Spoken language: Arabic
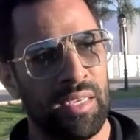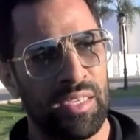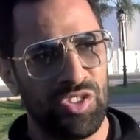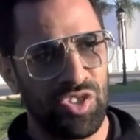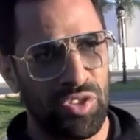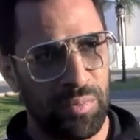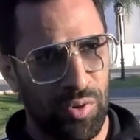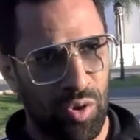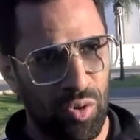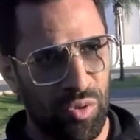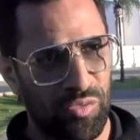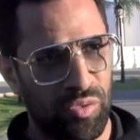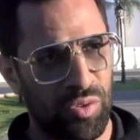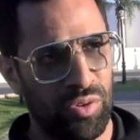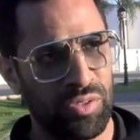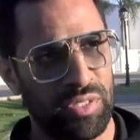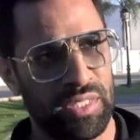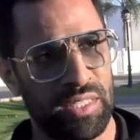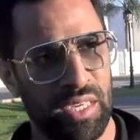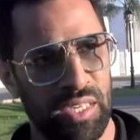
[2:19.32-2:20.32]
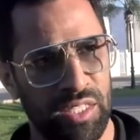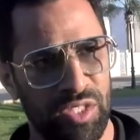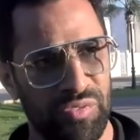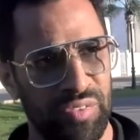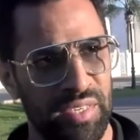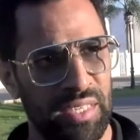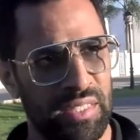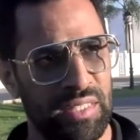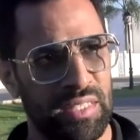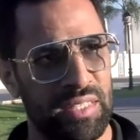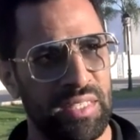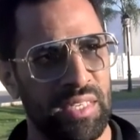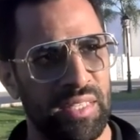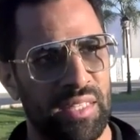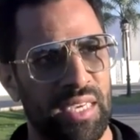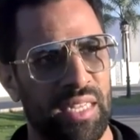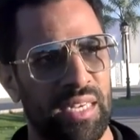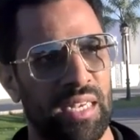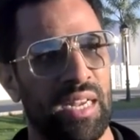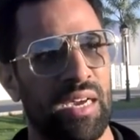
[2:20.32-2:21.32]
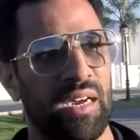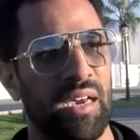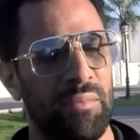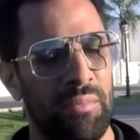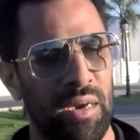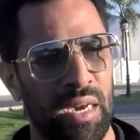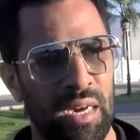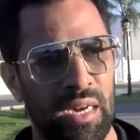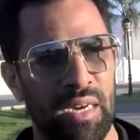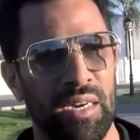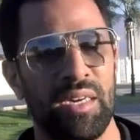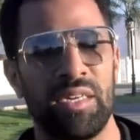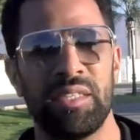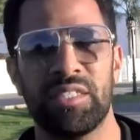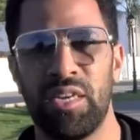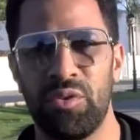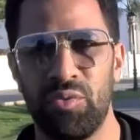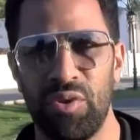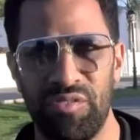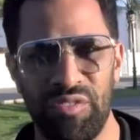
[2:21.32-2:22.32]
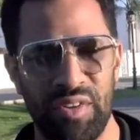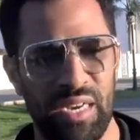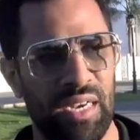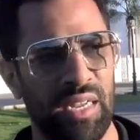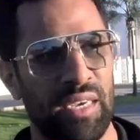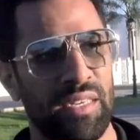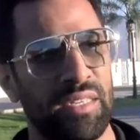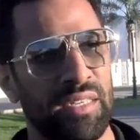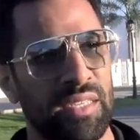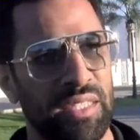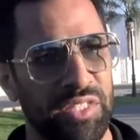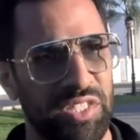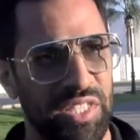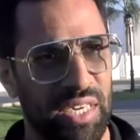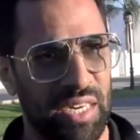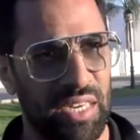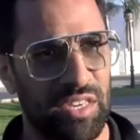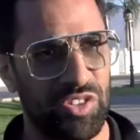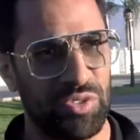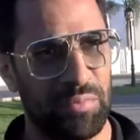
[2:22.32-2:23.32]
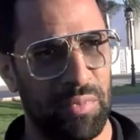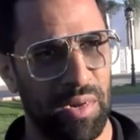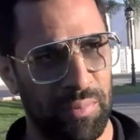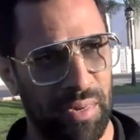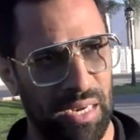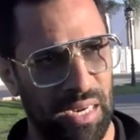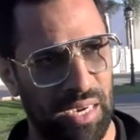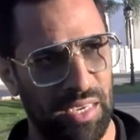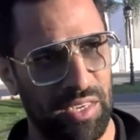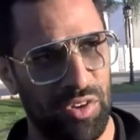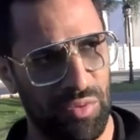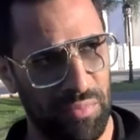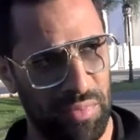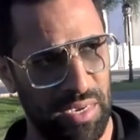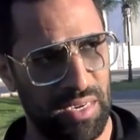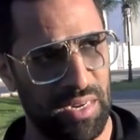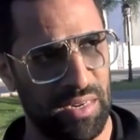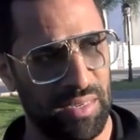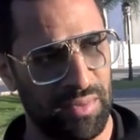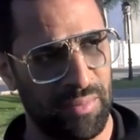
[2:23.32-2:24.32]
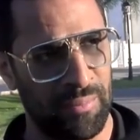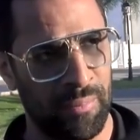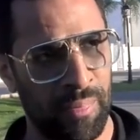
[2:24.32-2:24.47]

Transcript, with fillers: جبت له فلوس سقت فيه السيد كنتلاقى معاه حتى هو فعلا تيخرج مبالغ يوميه